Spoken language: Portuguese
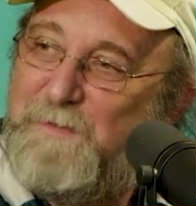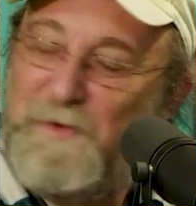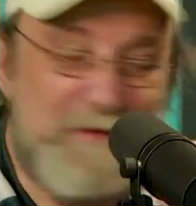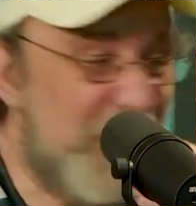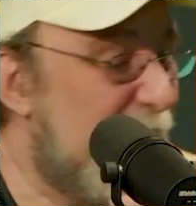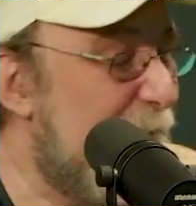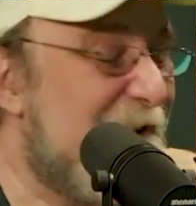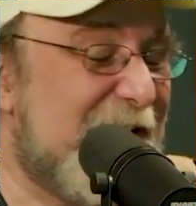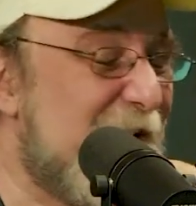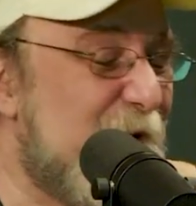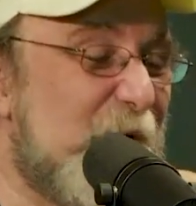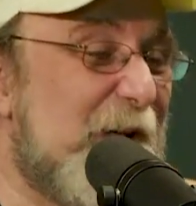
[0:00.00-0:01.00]
provavelmente
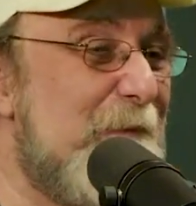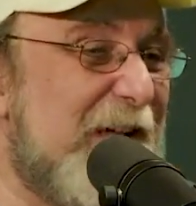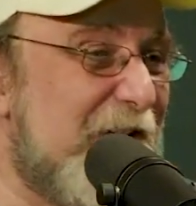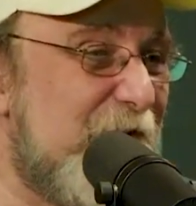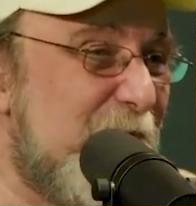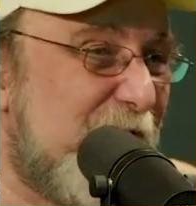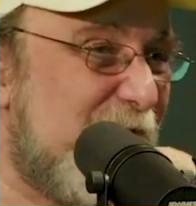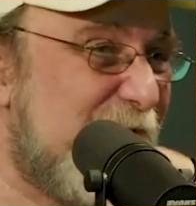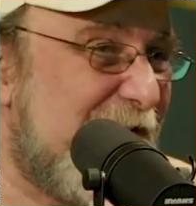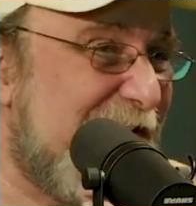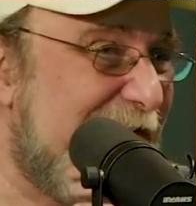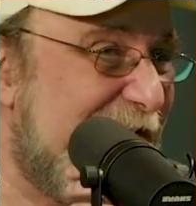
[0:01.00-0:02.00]
eles nunca mais vão me
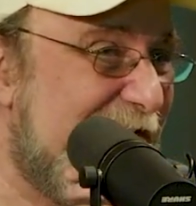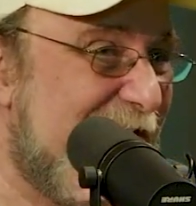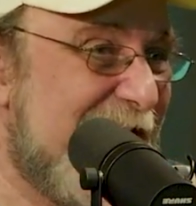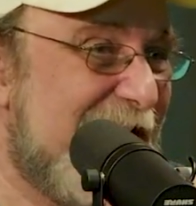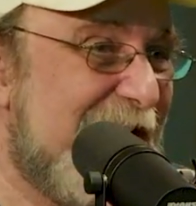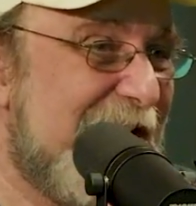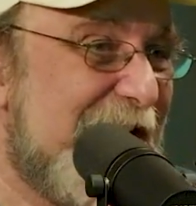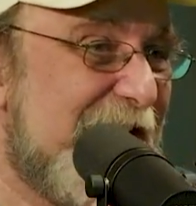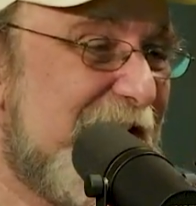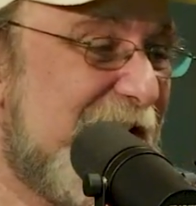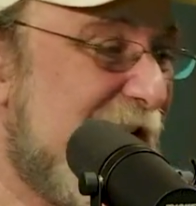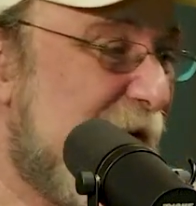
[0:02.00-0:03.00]
convidar, né?
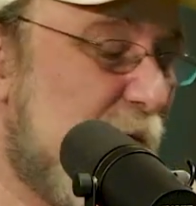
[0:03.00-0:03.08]
Tinha